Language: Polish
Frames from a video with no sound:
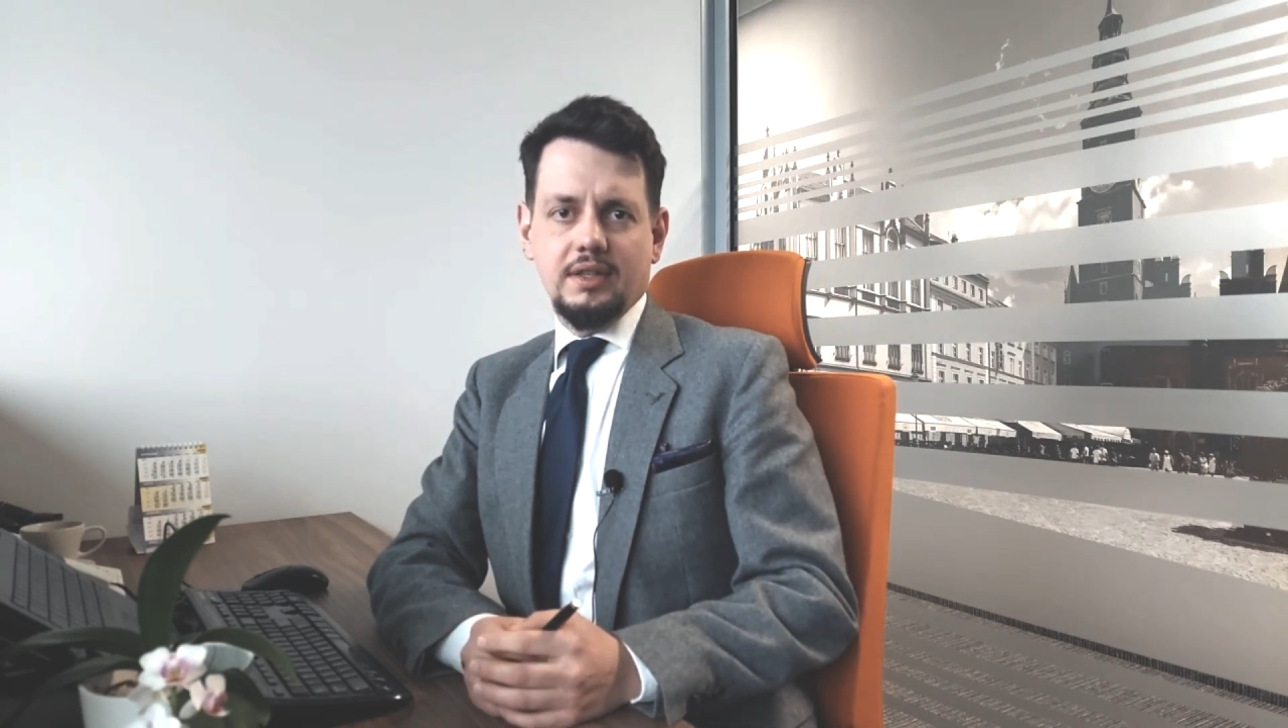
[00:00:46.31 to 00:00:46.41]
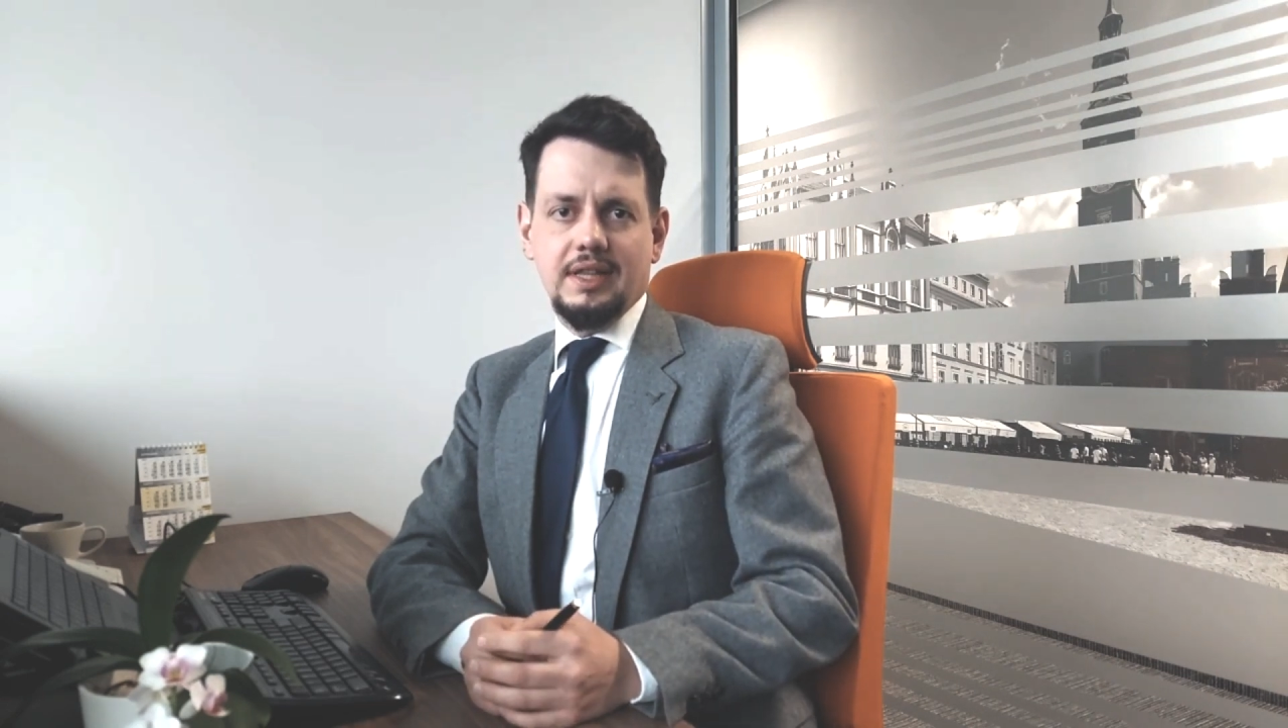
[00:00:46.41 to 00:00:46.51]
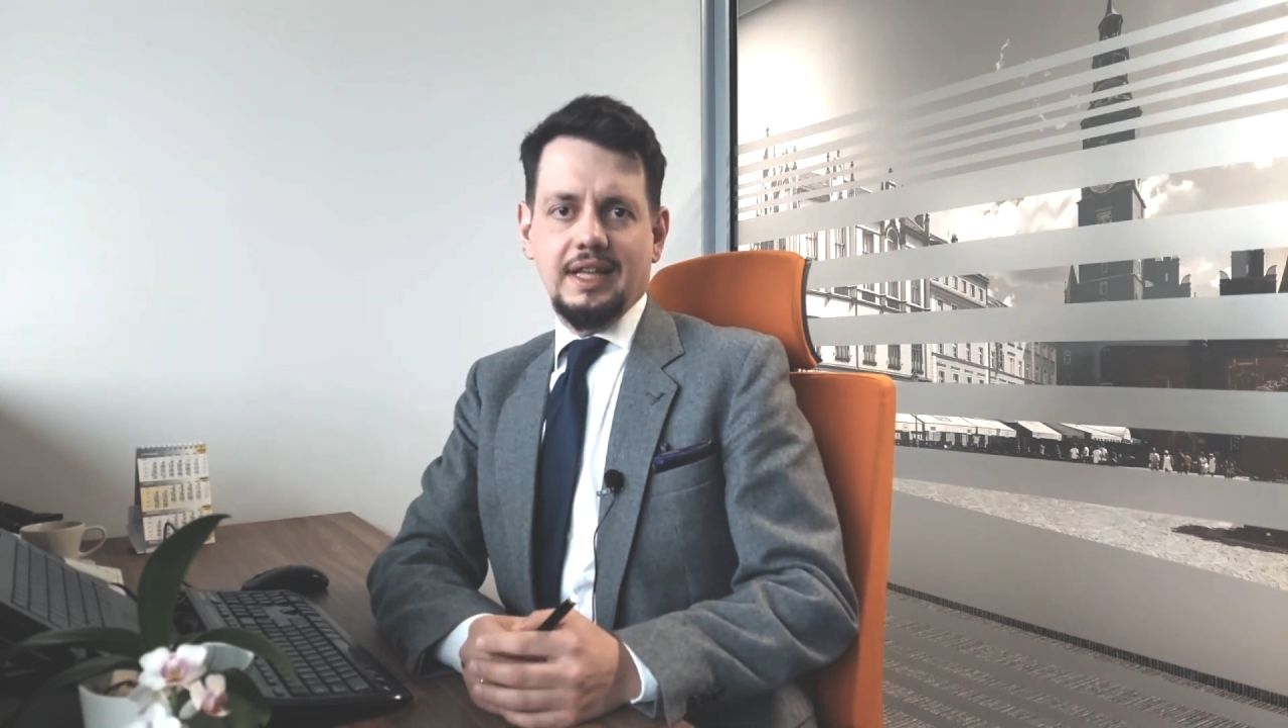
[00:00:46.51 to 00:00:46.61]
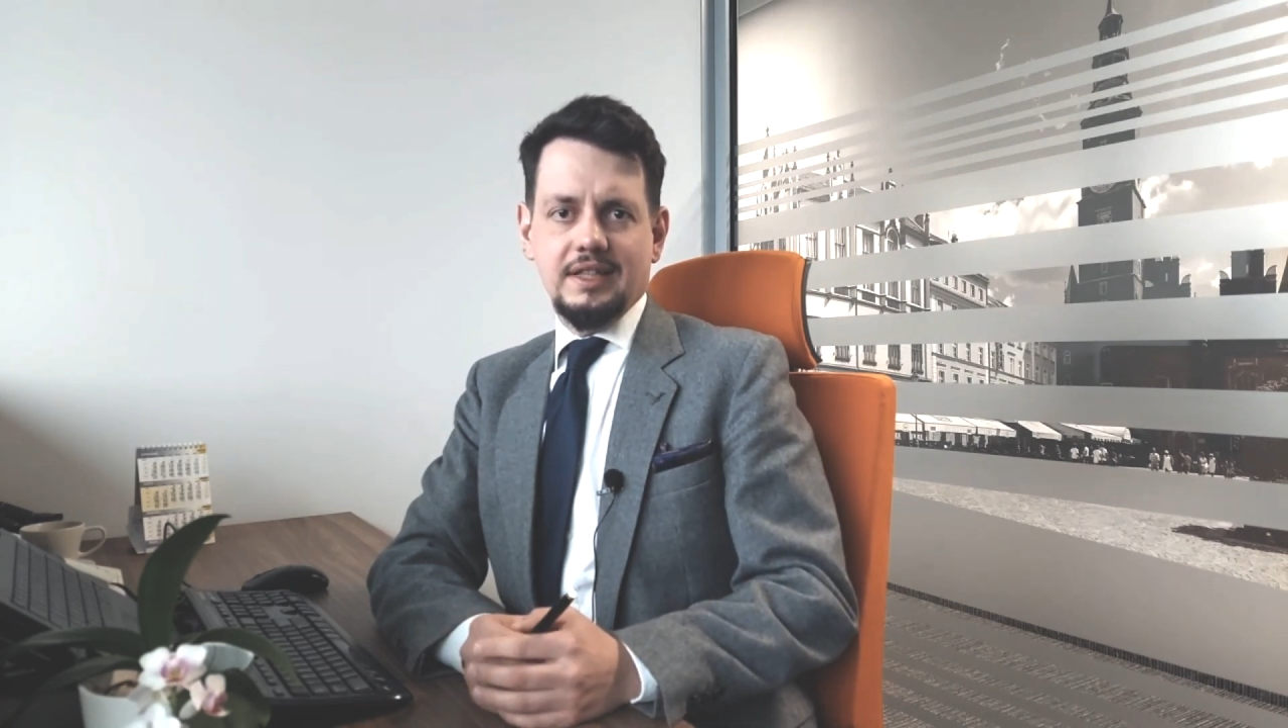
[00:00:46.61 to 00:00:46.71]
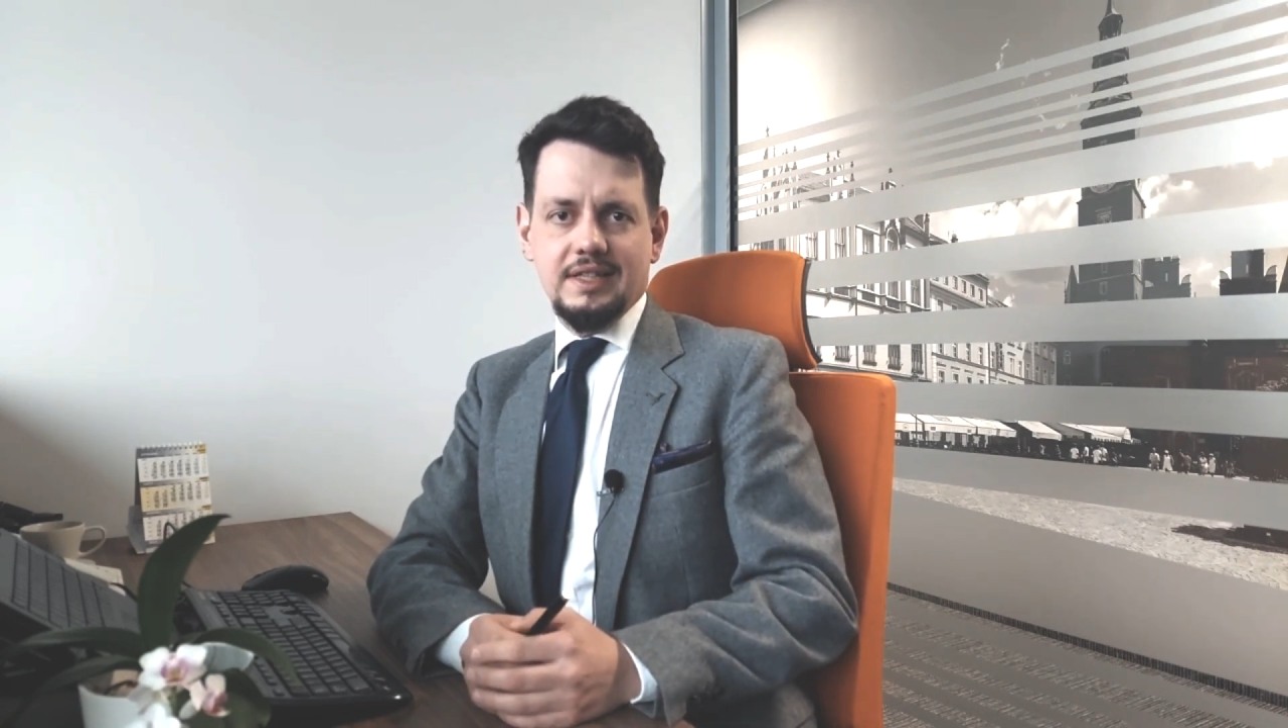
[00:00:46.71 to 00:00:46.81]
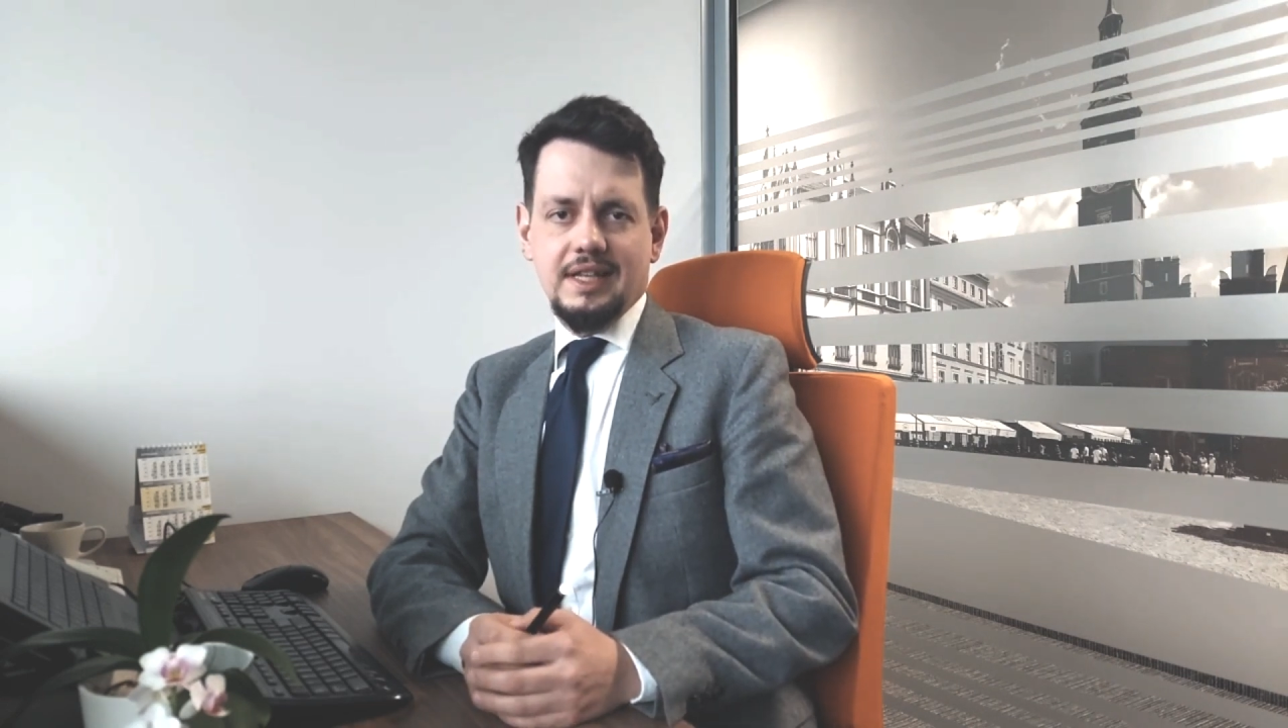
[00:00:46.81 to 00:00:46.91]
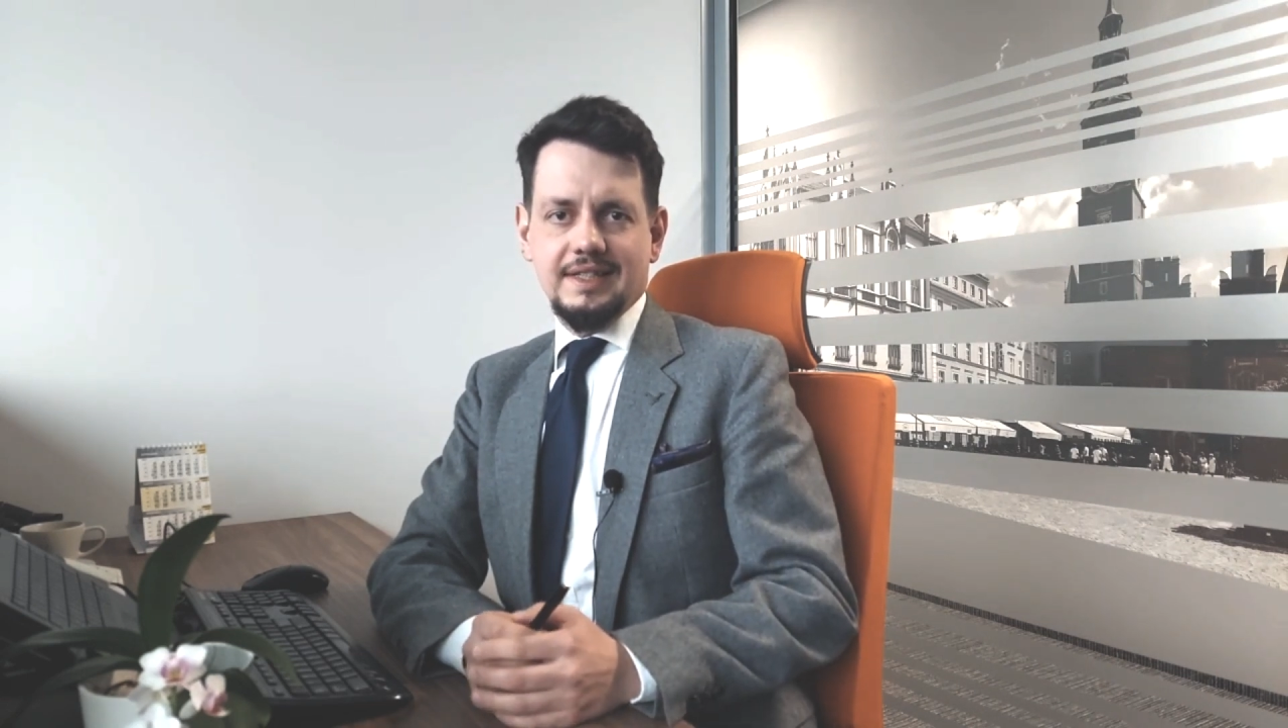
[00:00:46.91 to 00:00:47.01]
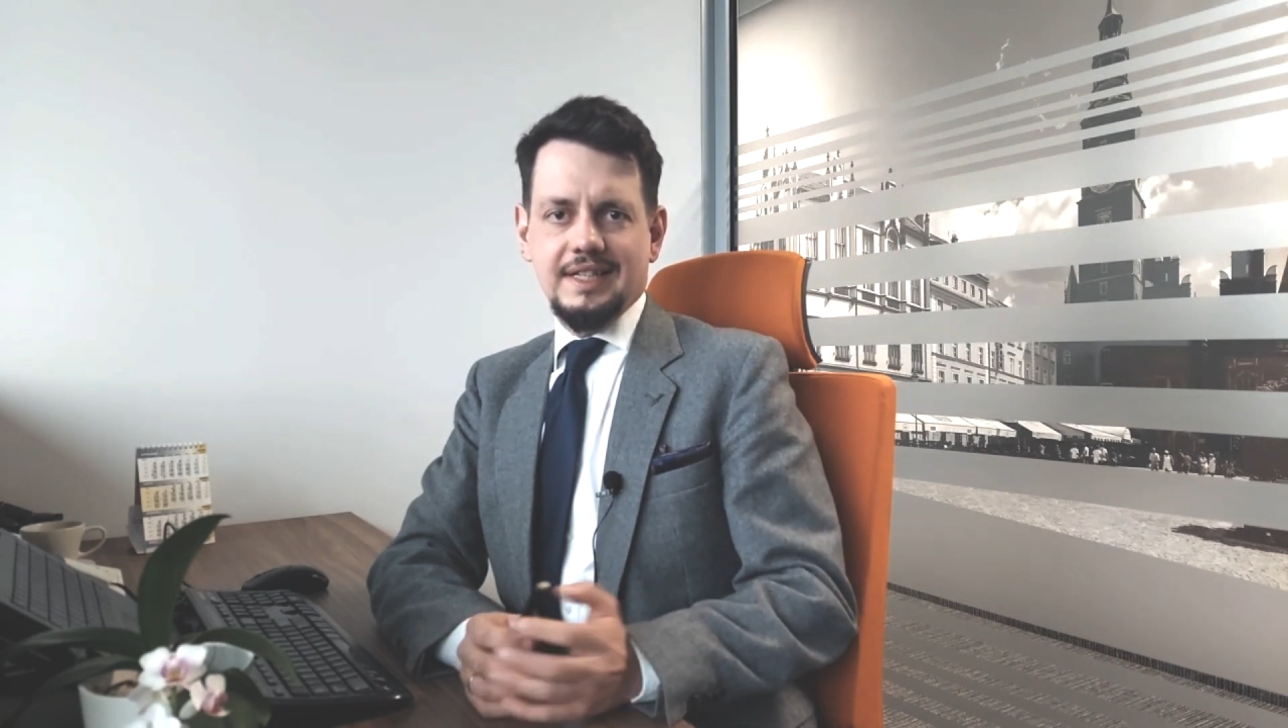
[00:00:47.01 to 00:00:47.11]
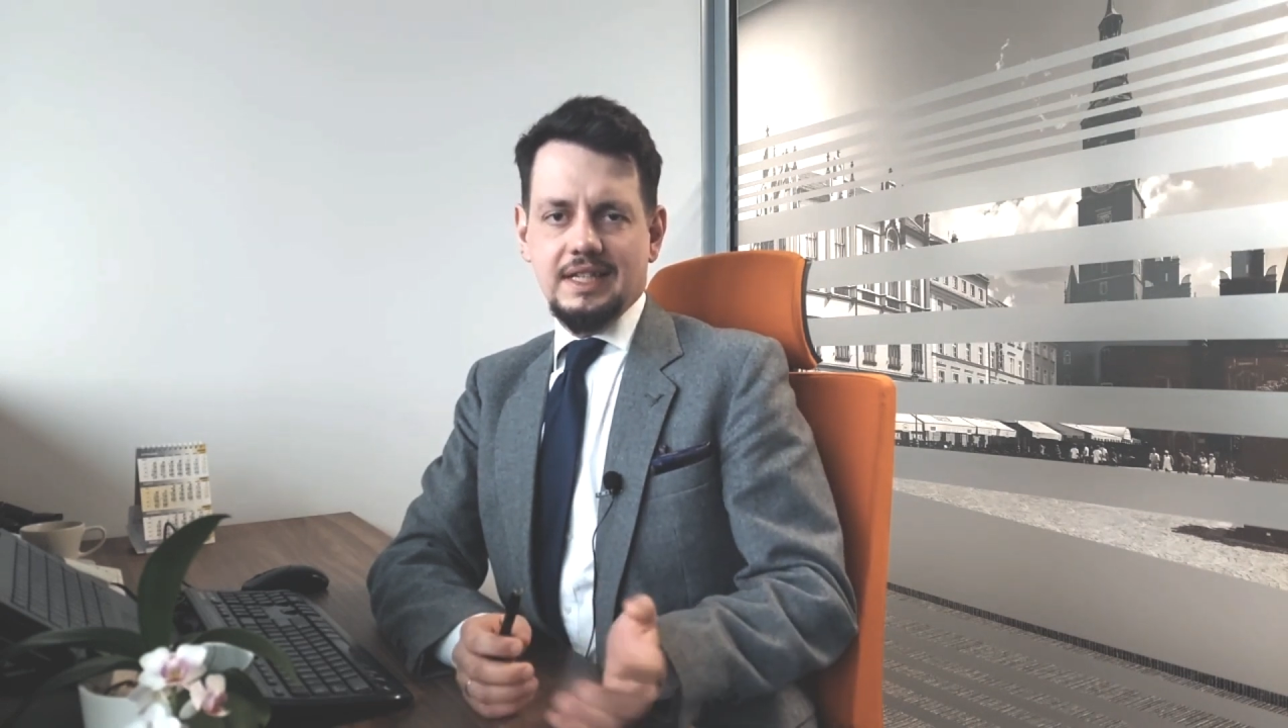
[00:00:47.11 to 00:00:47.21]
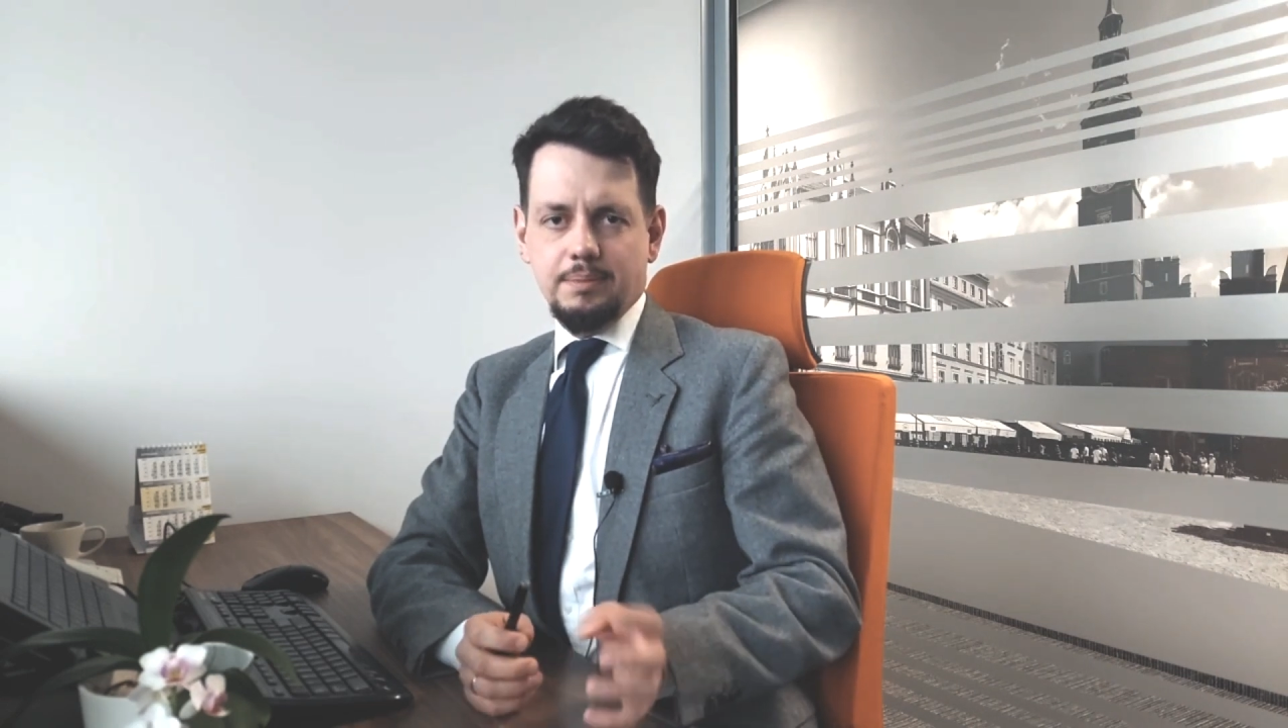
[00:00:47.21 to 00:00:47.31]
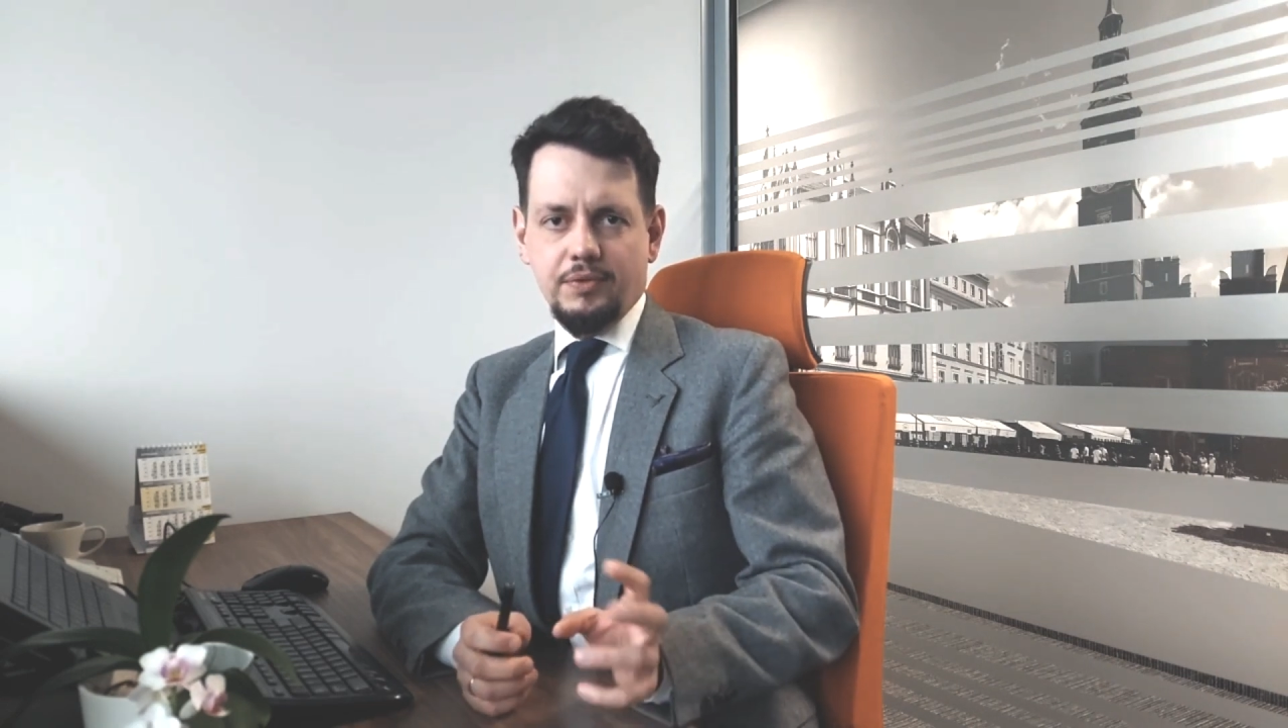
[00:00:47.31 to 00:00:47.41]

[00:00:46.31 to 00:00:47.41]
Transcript: dla diesla ceny